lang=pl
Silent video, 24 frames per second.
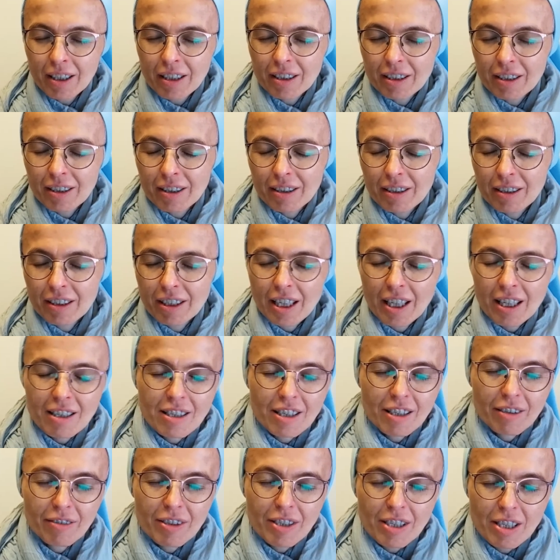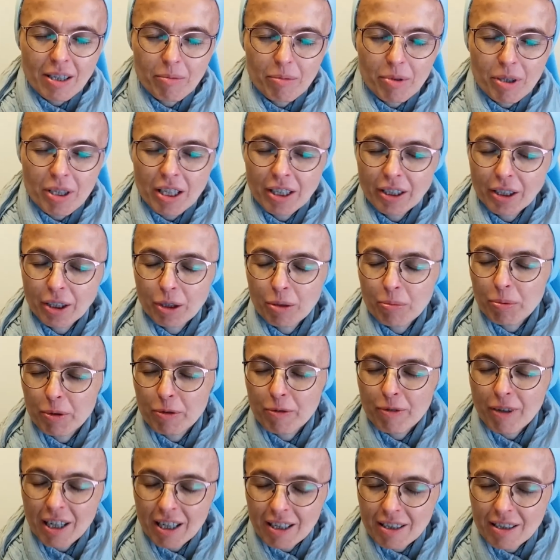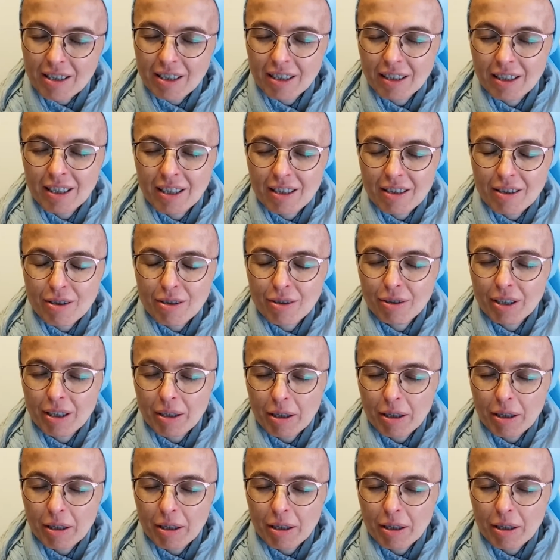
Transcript: E, jaka sekwencja myślenia doprowadza nas